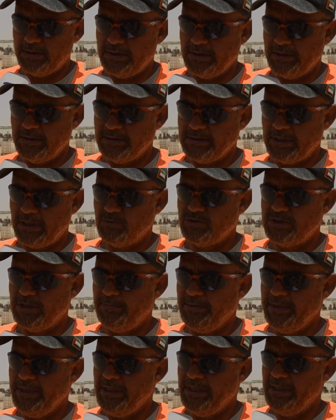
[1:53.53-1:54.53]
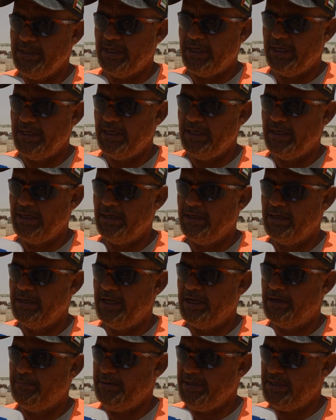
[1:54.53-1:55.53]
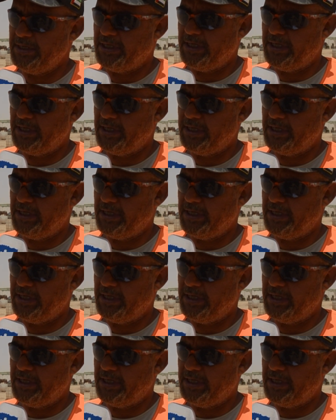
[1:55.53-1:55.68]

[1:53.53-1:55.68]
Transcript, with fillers: 79 على ال 40